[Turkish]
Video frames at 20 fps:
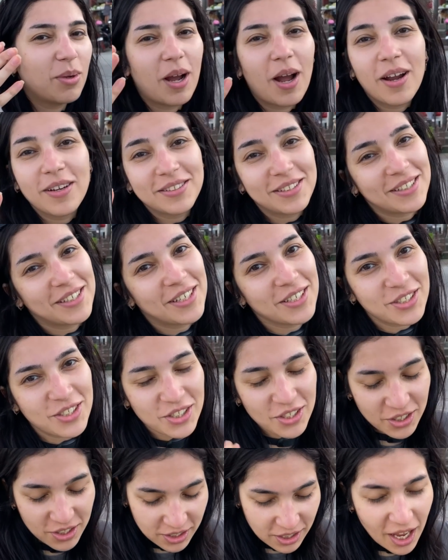artık
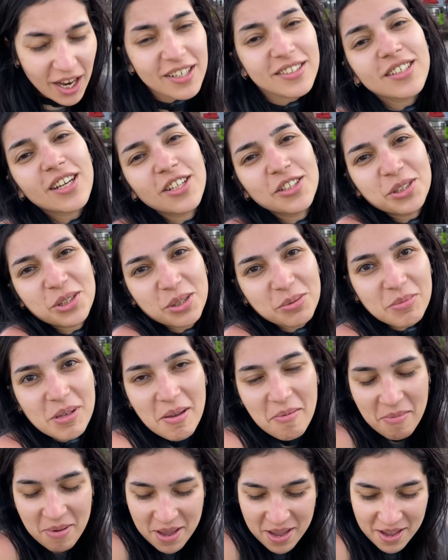kaçıncısı? Artık alıştım
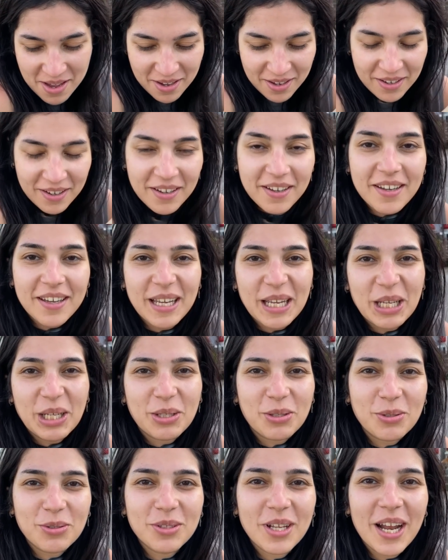yemeğe ya.
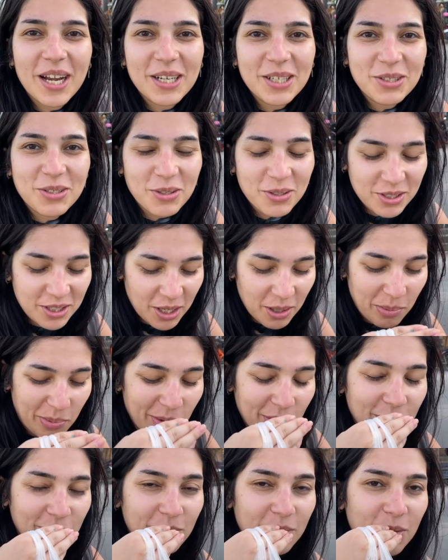İlk günlerde çok şey
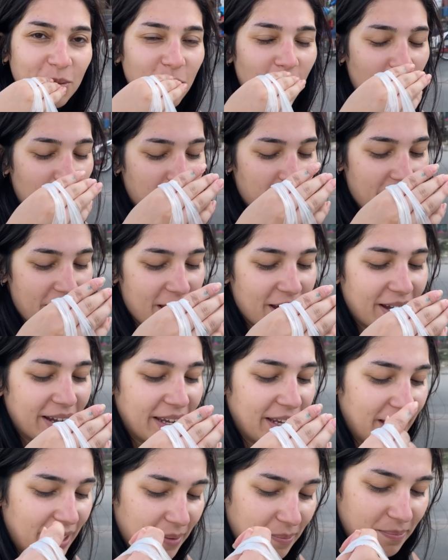yapıyordum da şu an bayağı
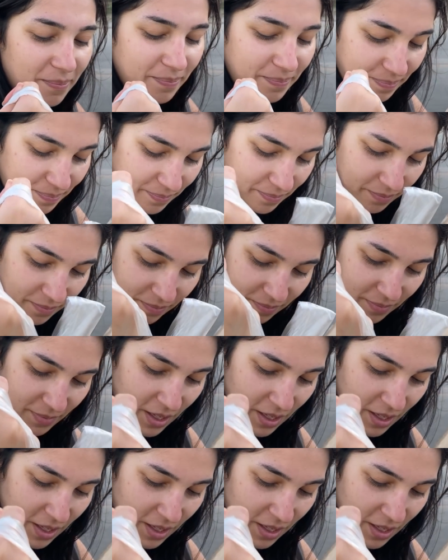iyiyim. Hadi gidelim.